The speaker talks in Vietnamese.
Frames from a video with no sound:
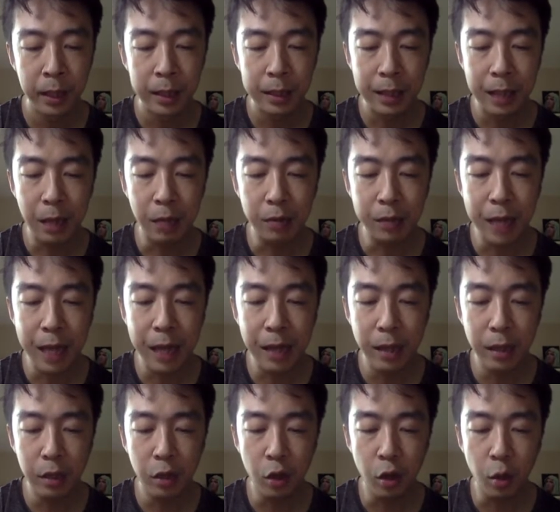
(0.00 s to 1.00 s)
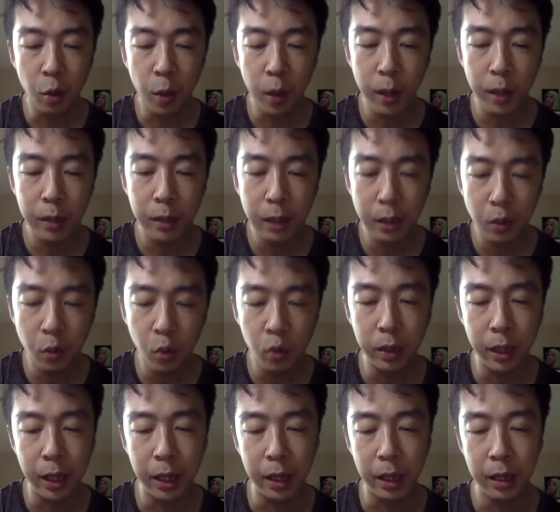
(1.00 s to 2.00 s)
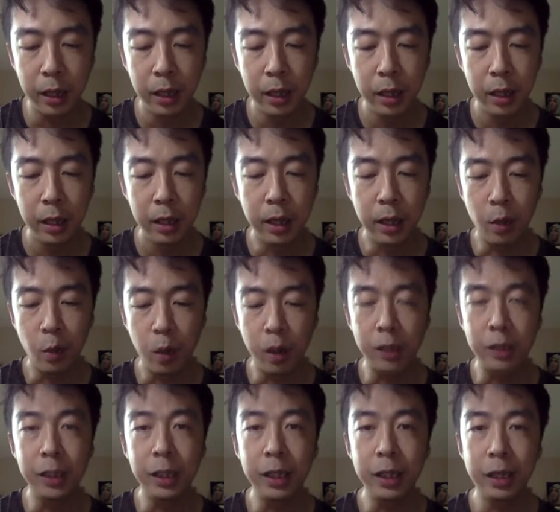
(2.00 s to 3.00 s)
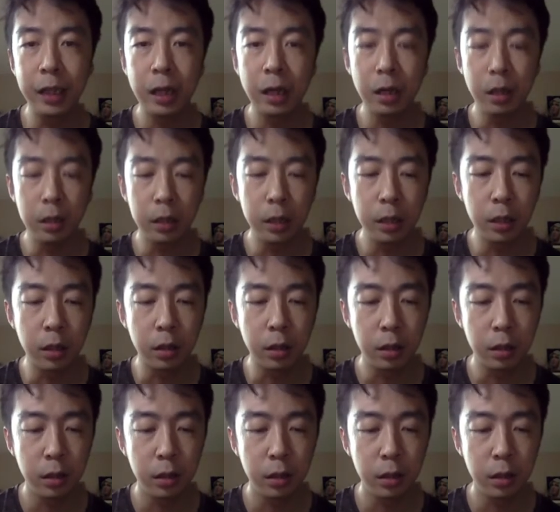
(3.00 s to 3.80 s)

tạo ra những thói quen rất cụ thể để quản trị năng lượng tích cực.